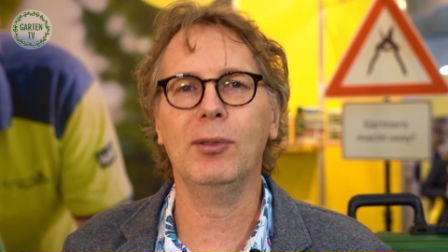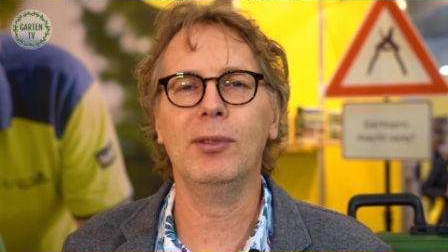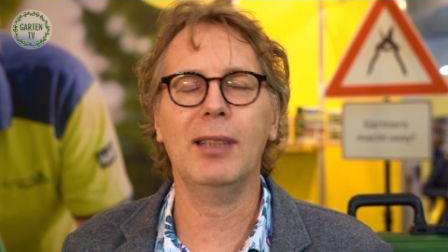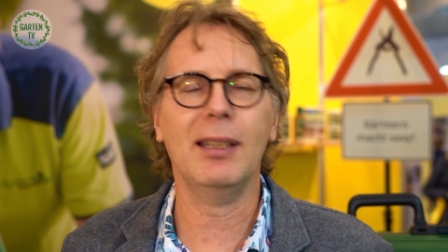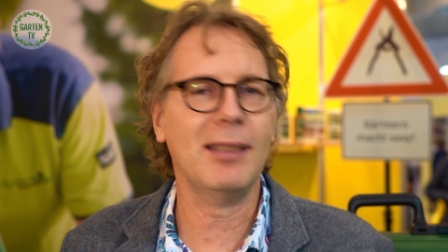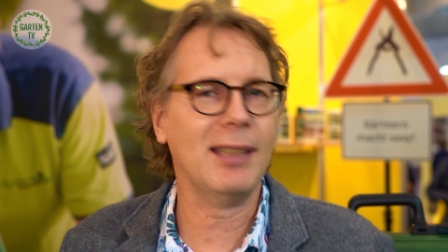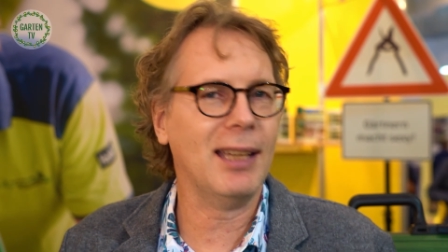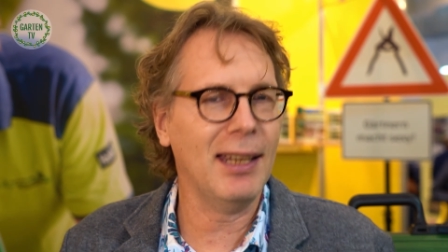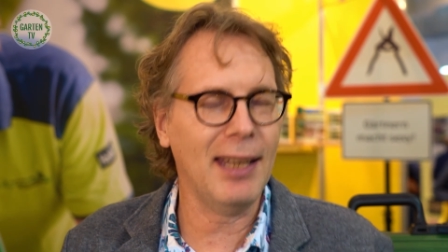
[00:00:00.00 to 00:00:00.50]
Und
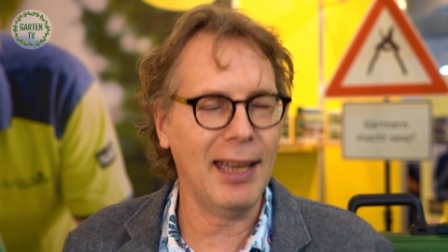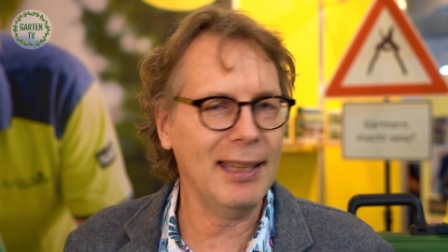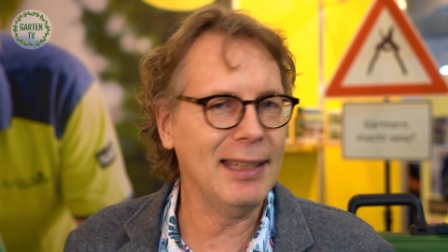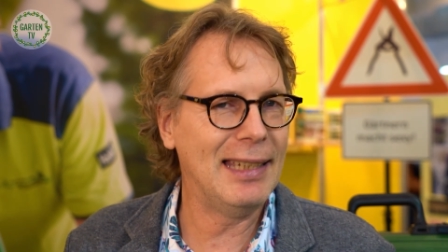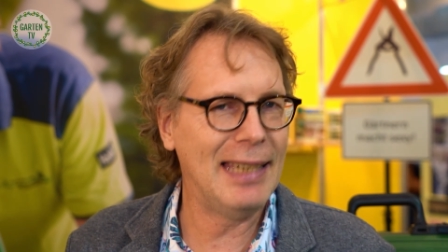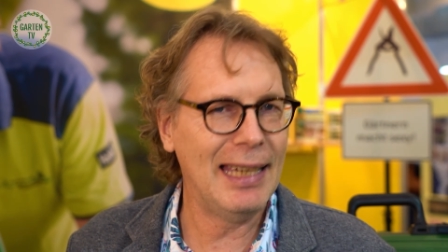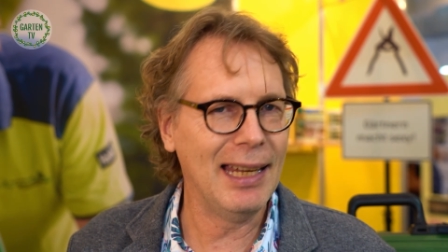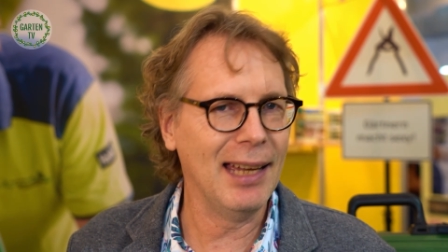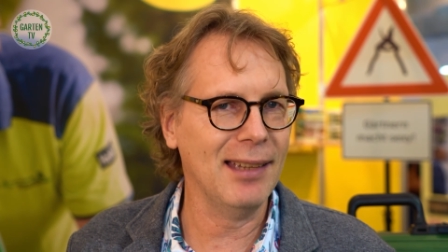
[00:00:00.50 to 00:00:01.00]
das kann
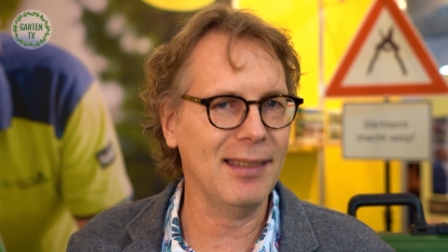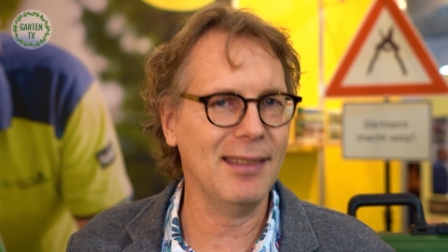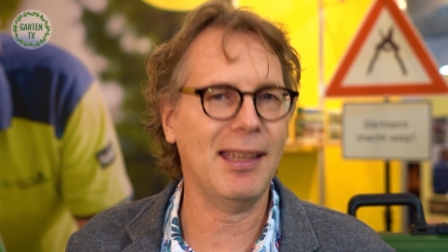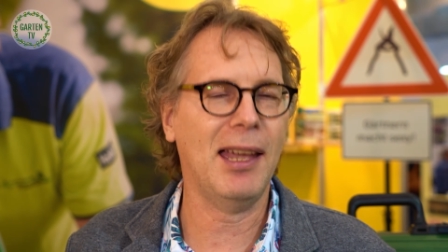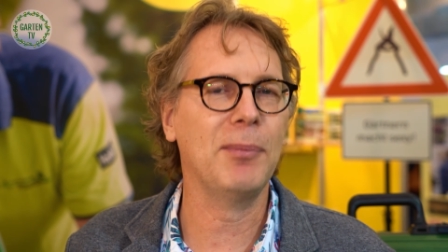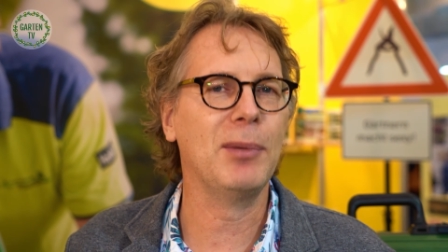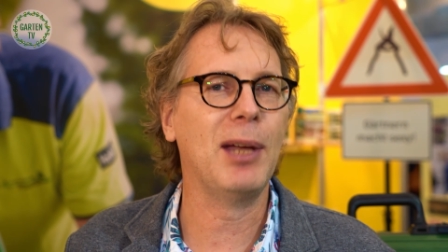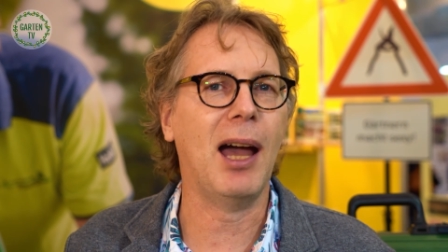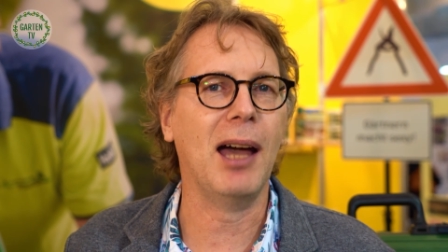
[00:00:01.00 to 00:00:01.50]
eigentlich jeder in
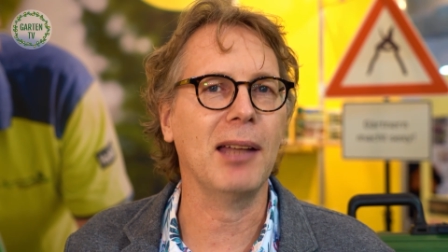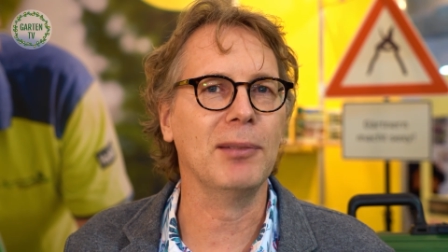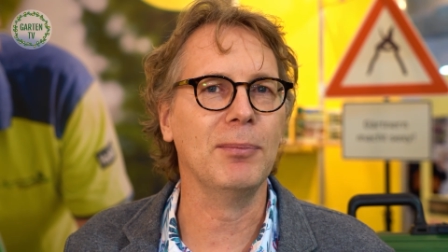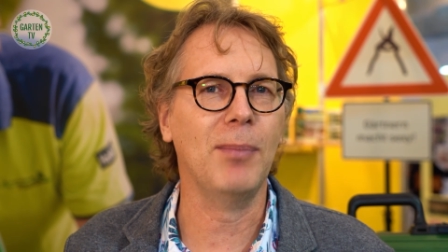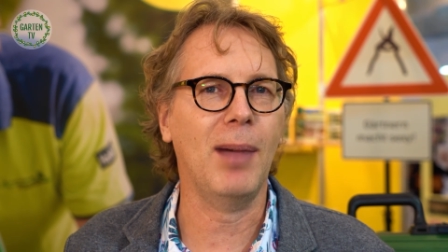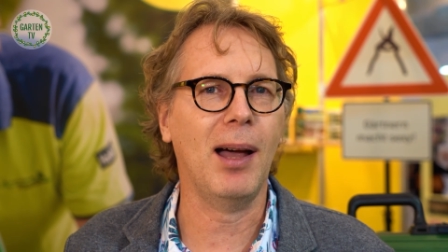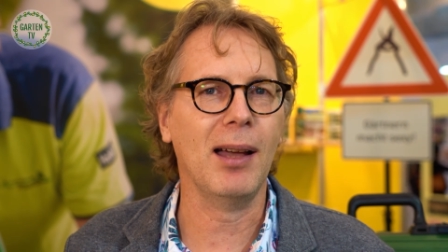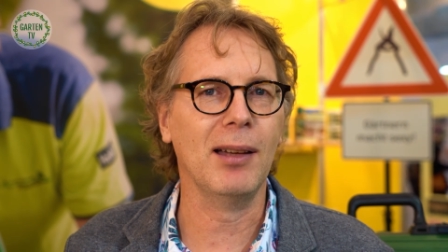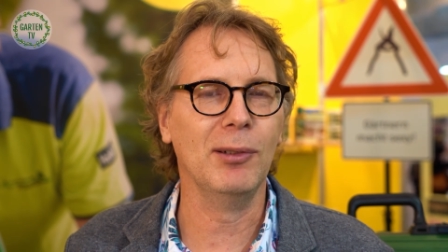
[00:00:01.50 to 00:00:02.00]
seinem
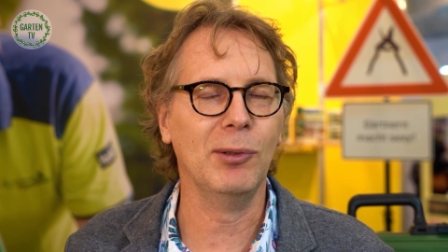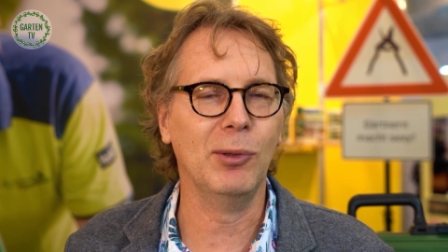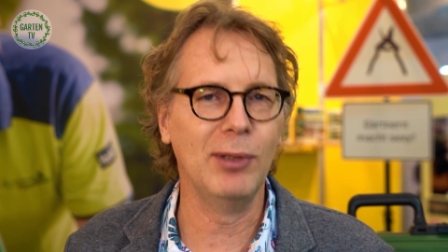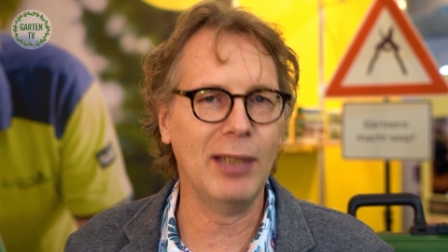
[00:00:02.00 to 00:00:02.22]
Garten machen.